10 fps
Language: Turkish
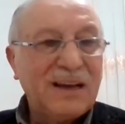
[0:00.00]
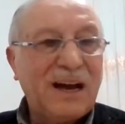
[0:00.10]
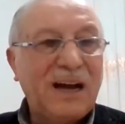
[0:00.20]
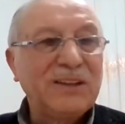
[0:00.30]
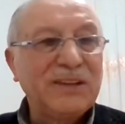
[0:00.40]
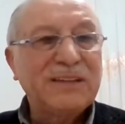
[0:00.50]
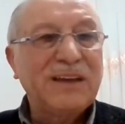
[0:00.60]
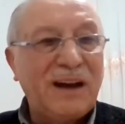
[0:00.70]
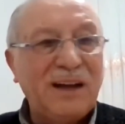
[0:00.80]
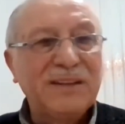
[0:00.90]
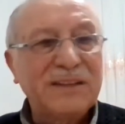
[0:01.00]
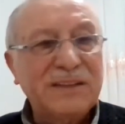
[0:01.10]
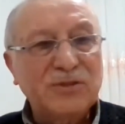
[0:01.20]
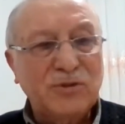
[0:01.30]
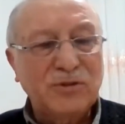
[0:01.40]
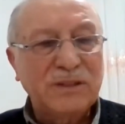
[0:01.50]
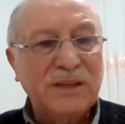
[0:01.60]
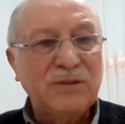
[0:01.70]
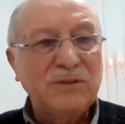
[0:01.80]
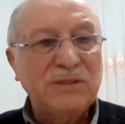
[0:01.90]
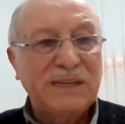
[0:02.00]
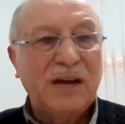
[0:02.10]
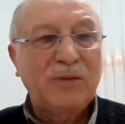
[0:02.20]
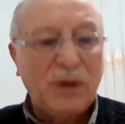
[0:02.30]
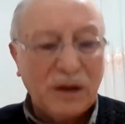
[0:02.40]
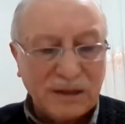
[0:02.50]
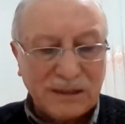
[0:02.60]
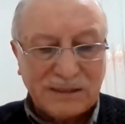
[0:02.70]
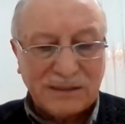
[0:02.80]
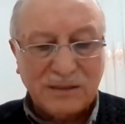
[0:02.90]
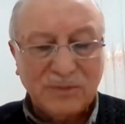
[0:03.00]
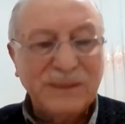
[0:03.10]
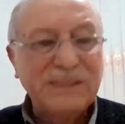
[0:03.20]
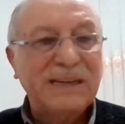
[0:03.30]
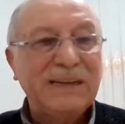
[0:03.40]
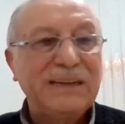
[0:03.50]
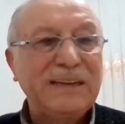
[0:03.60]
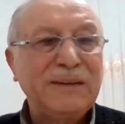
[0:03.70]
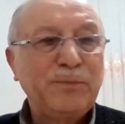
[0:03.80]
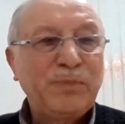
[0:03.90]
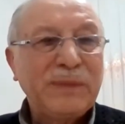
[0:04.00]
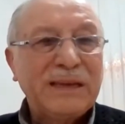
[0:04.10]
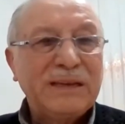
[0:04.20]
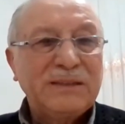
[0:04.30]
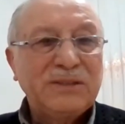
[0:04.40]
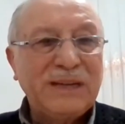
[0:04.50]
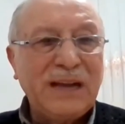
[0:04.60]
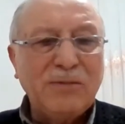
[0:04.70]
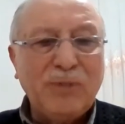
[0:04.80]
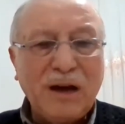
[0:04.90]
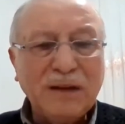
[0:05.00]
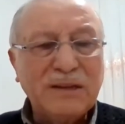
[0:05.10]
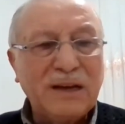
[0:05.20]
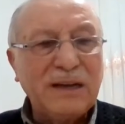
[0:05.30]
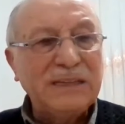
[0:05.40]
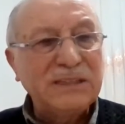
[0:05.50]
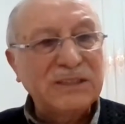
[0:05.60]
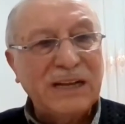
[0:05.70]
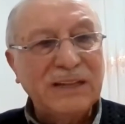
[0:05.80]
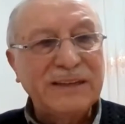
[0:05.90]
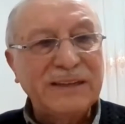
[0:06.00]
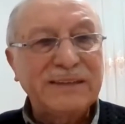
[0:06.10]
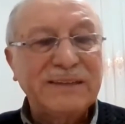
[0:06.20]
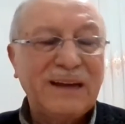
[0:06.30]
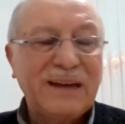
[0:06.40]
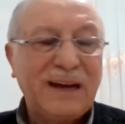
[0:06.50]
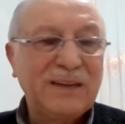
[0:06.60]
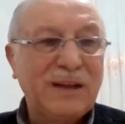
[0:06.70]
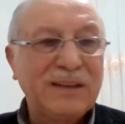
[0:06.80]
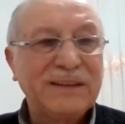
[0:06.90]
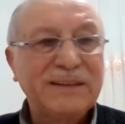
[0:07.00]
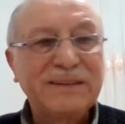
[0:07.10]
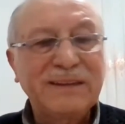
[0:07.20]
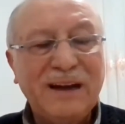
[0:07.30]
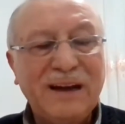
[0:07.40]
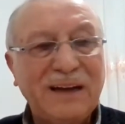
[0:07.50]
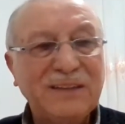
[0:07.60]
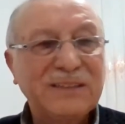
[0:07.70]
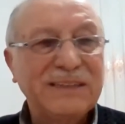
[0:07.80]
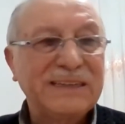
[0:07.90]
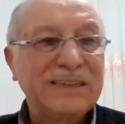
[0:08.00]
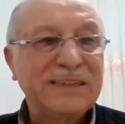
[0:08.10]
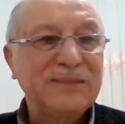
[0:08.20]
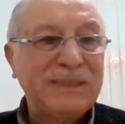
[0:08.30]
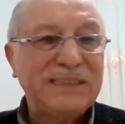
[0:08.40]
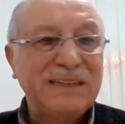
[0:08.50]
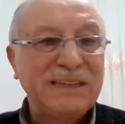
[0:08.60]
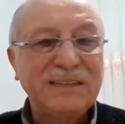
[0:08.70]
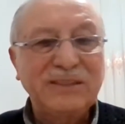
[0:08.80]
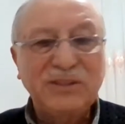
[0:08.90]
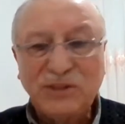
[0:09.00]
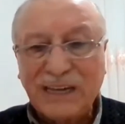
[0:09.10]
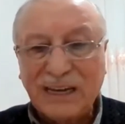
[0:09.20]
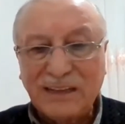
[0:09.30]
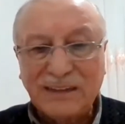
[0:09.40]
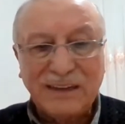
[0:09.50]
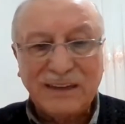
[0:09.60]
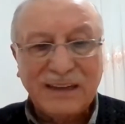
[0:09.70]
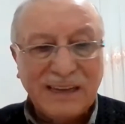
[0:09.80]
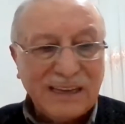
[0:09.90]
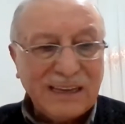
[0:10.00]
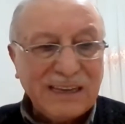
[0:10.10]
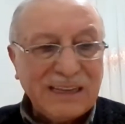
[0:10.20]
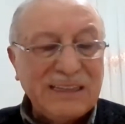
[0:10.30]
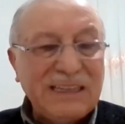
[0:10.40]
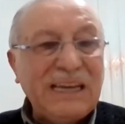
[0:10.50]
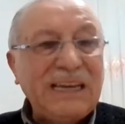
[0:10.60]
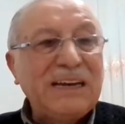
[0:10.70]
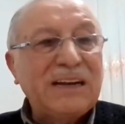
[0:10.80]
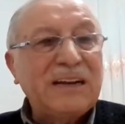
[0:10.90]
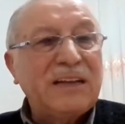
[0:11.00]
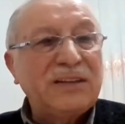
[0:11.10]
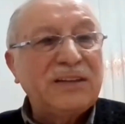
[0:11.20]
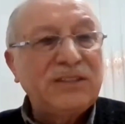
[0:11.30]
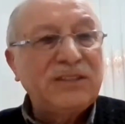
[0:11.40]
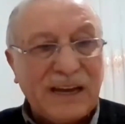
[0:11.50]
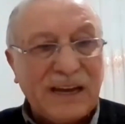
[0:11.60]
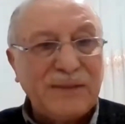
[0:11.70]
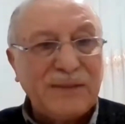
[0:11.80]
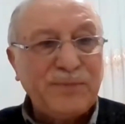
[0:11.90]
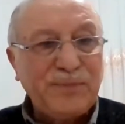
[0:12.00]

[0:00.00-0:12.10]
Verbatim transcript: anlatı anlatı sonunda Cenab-ı Hakk'a getirdi meseleyi Cenab-ı Hak da insanları, hayvanları, ağaçları, bitkileri, çiçekleri neyi yaratacaksa